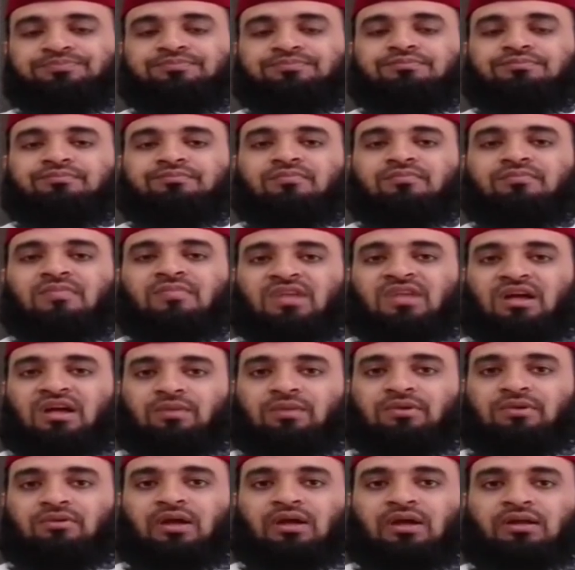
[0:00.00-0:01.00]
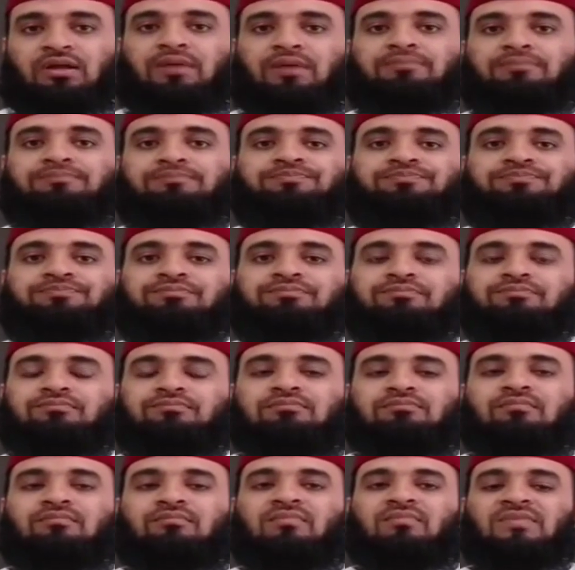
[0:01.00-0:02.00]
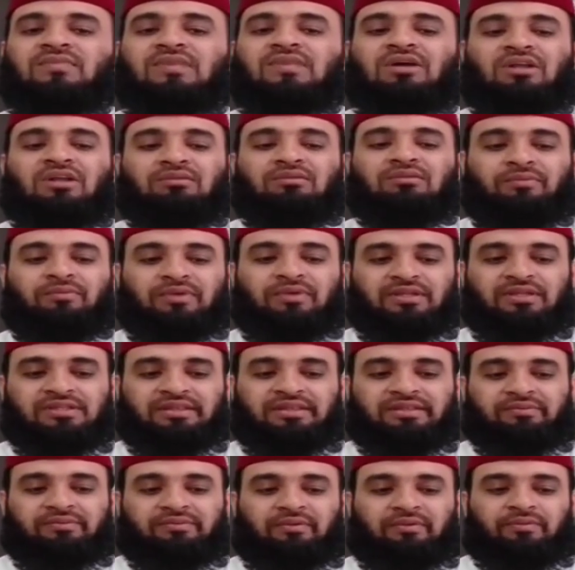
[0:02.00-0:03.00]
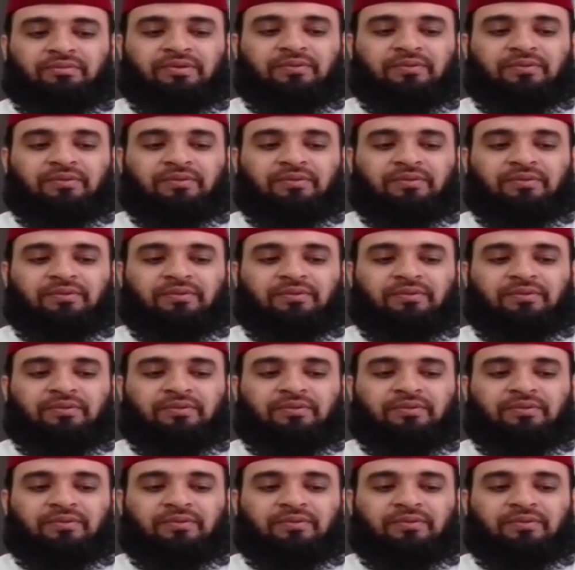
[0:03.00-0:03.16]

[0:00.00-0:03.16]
তা আবিরুল আহলাম তাহলে এ ব্যাপারে জানতে পারবেন